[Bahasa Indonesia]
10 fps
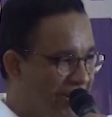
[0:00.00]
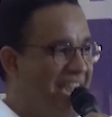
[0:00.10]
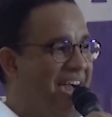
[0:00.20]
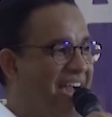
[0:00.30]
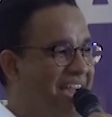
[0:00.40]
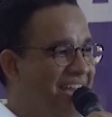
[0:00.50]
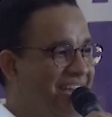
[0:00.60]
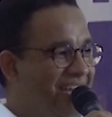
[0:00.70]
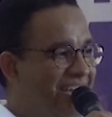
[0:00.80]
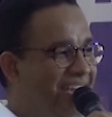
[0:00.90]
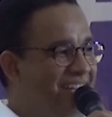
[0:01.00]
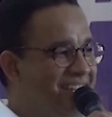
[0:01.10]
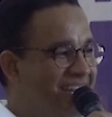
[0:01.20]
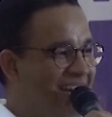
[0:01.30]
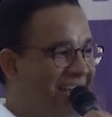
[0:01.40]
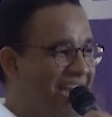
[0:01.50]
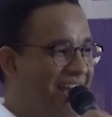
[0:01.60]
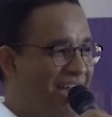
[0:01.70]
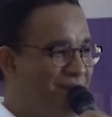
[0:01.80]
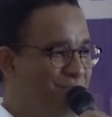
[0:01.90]
dunia.
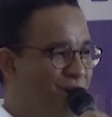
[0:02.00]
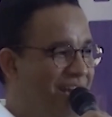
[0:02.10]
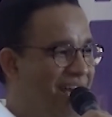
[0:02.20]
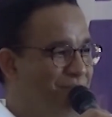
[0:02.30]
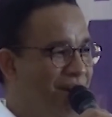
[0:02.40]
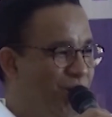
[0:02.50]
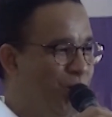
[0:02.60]
Izinkan Ambon dan